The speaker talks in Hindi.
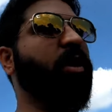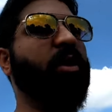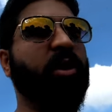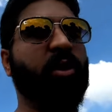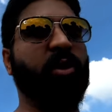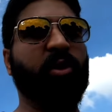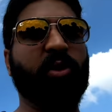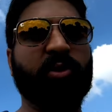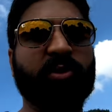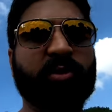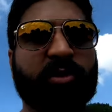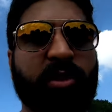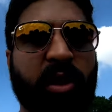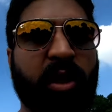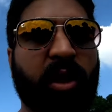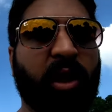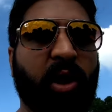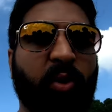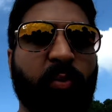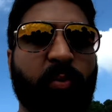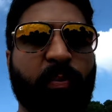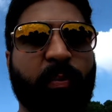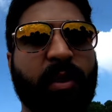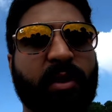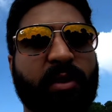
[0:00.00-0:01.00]
नहीं कौन से
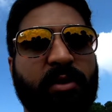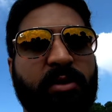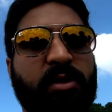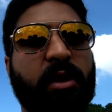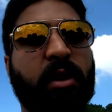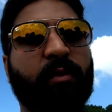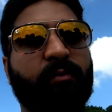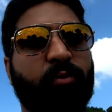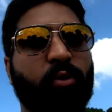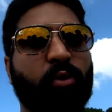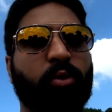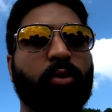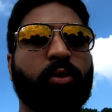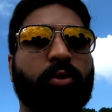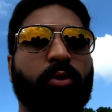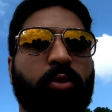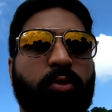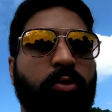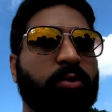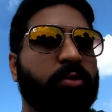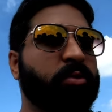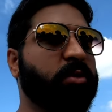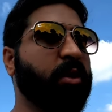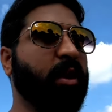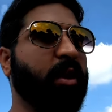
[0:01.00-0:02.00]
इक्विपमेंट्स तब वो लोग
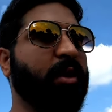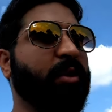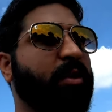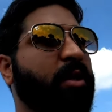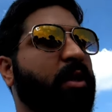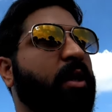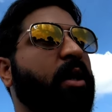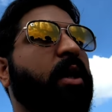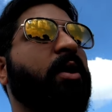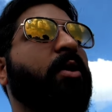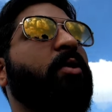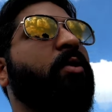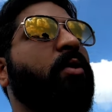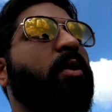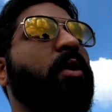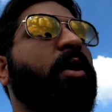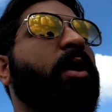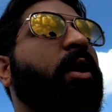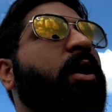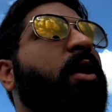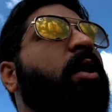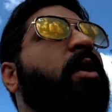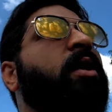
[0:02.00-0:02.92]
यूज़ करते रहे होंगे